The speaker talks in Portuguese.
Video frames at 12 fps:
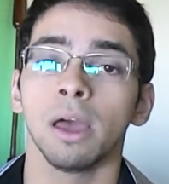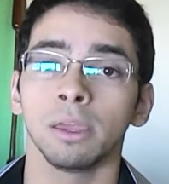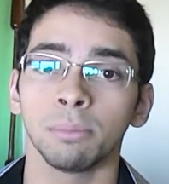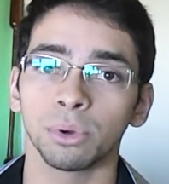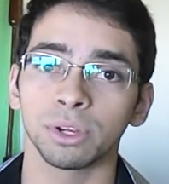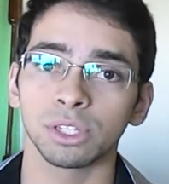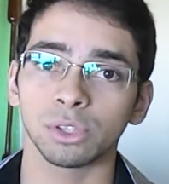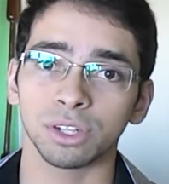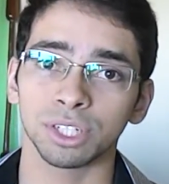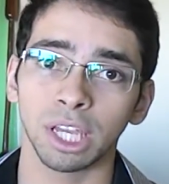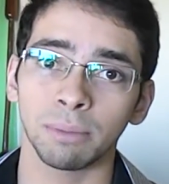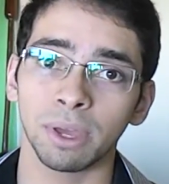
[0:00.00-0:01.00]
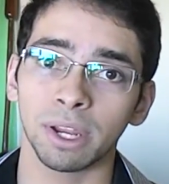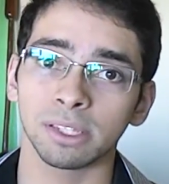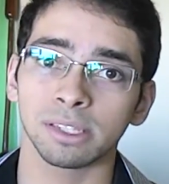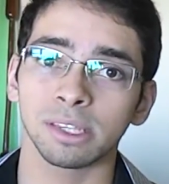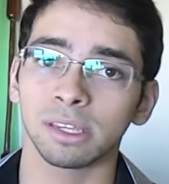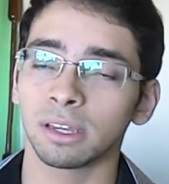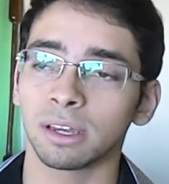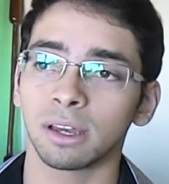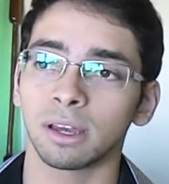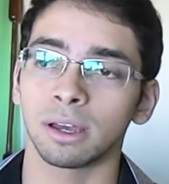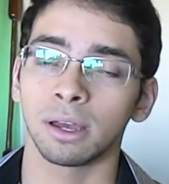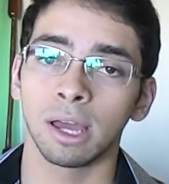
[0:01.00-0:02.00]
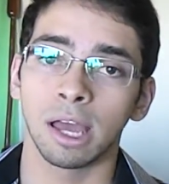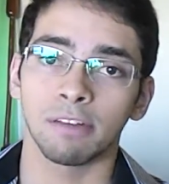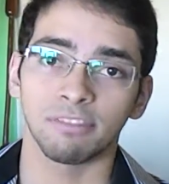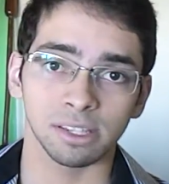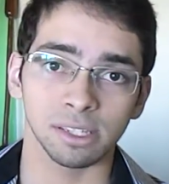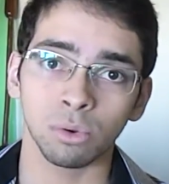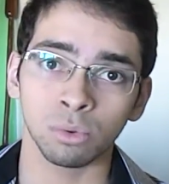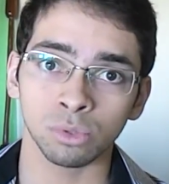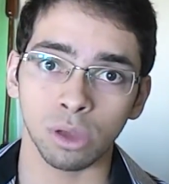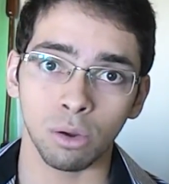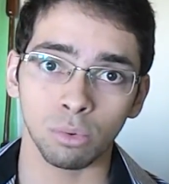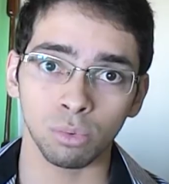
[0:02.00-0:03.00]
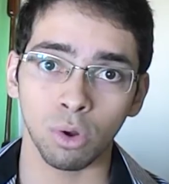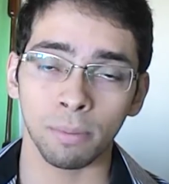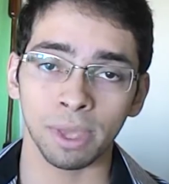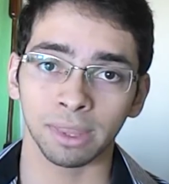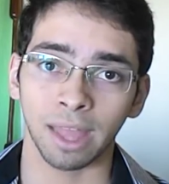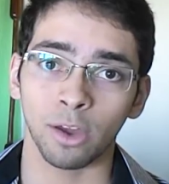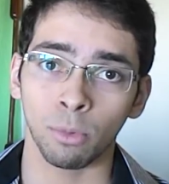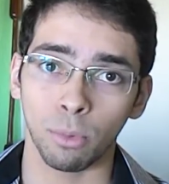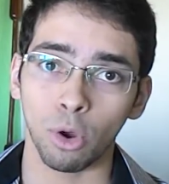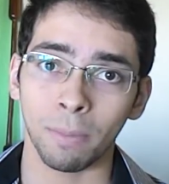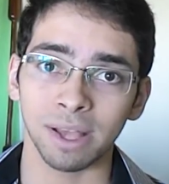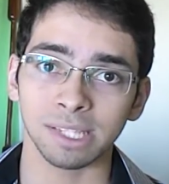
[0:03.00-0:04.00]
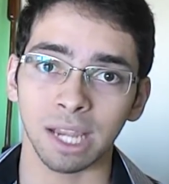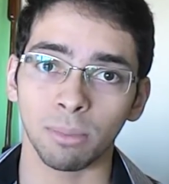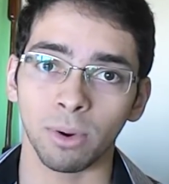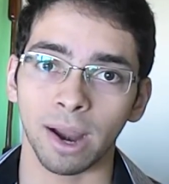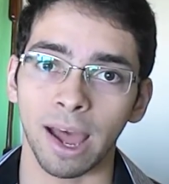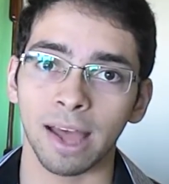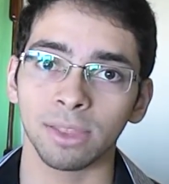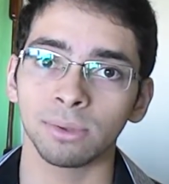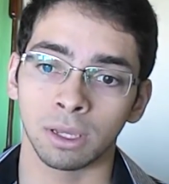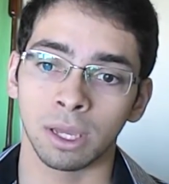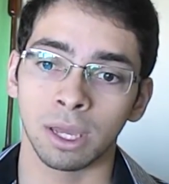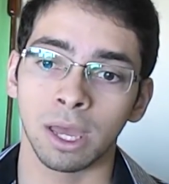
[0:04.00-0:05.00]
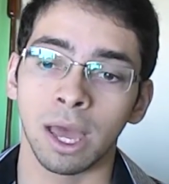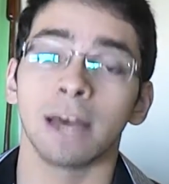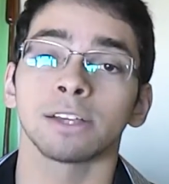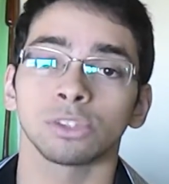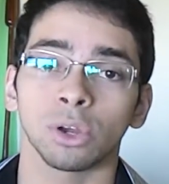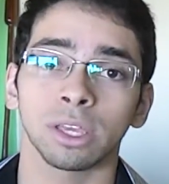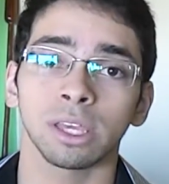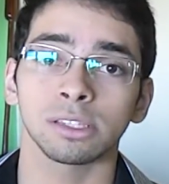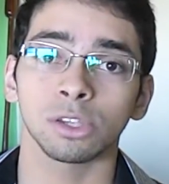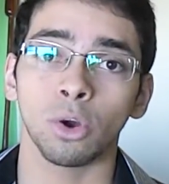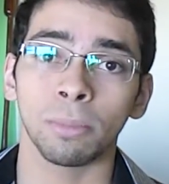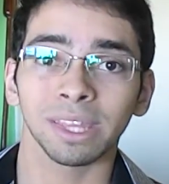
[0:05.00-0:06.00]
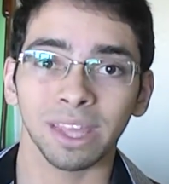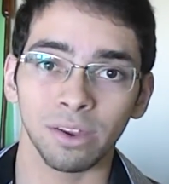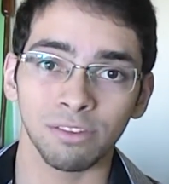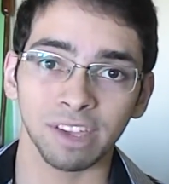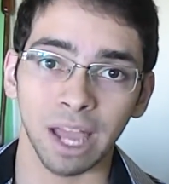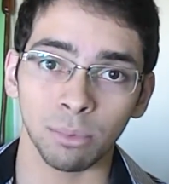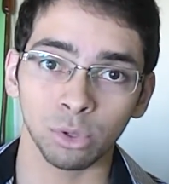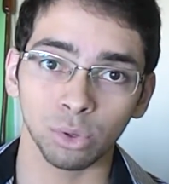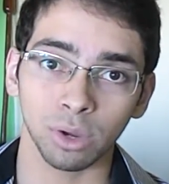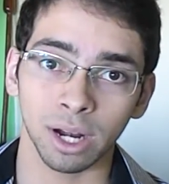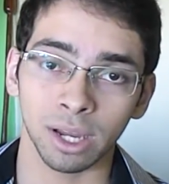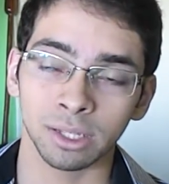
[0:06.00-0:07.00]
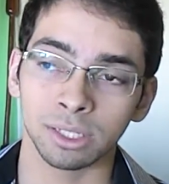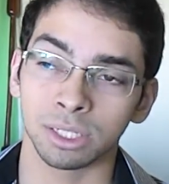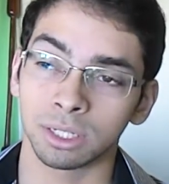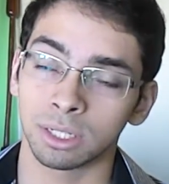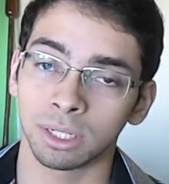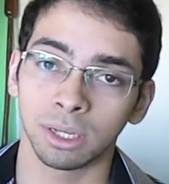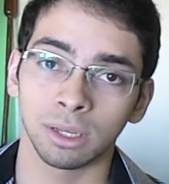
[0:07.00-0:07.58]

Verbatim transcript: E por isso eu achei que merecia fazer algum, algum comentário um pouco mais elaborado, só que esse comentário ia ficar muito grande.